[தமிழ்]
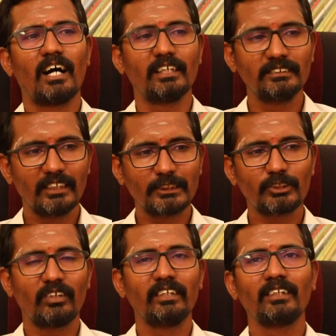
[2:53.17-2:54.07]
அஞ்சு லட்ச
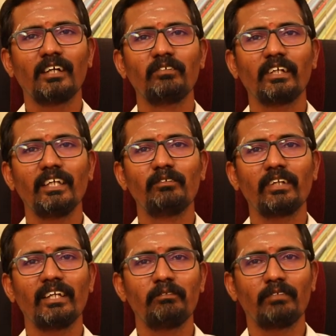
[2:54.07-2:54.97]
ரூபா இன்கமுக்கு
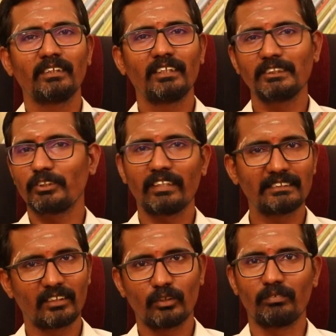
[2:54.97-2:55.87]
எப்படி நீ பத்து லட்ச
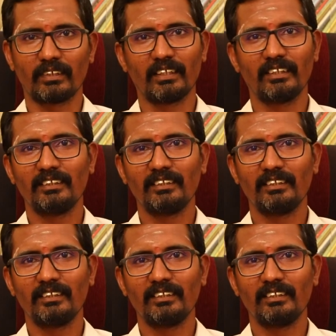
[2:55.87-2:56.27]
ரூபாய்க்கு செலவு பண்ண